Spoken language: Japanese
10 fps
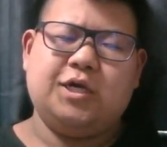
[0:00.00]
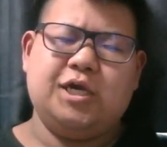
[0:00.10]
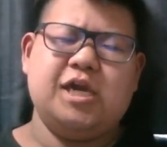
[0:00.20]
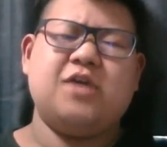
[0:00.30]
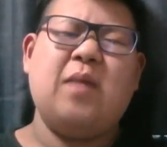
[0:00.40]

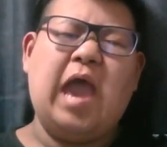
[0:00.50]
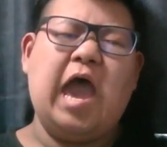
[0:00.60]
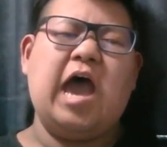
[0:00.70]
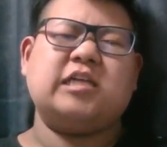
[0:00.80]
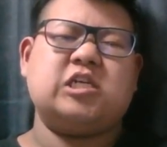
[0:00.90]

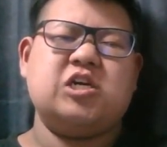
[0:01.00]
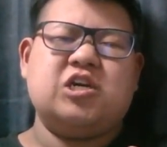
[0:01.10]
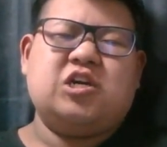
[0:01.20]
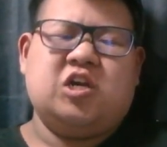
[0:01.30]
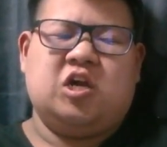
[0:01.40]
イメージ
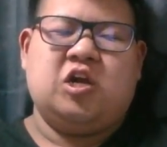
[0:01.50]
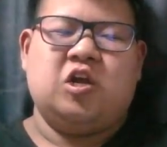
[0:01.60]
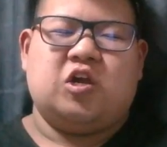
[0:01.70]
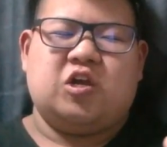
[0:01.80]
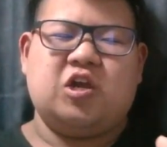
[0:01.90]

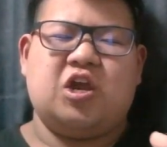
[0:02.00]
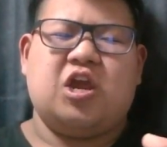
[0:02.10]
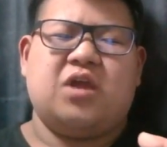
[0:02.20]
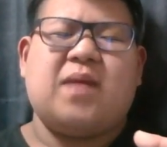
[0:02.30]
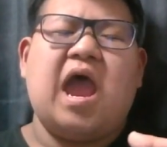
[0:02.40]

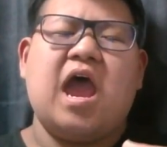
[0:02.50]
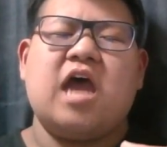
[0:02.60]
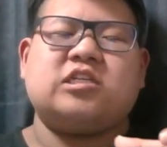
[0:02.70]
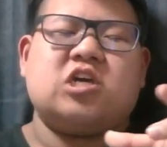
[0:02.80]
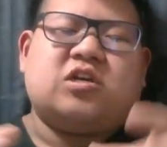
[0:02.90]

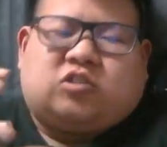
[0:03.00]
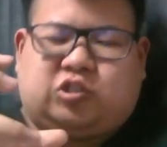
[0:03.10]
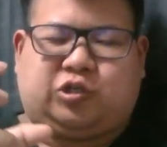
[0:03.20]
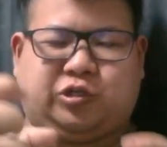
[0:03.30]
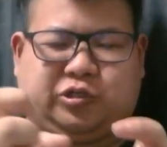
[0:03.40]

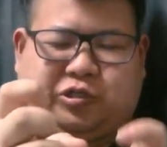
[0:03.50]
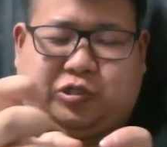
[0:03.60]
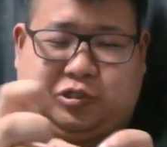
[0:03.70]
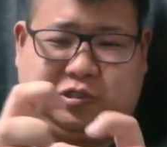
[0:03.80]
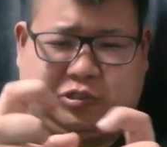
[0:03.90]

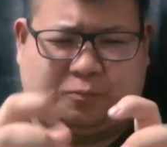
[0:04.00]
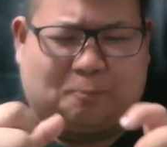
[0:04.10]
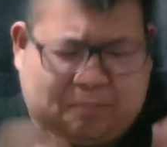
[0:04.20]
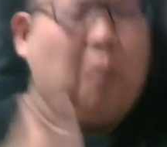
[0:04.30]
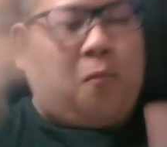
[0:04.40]

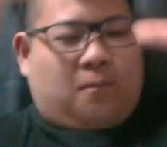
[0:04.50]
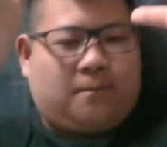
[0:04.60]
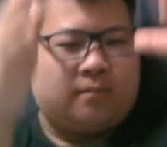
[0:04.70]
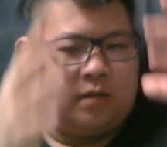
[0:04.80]
イメージシュッポン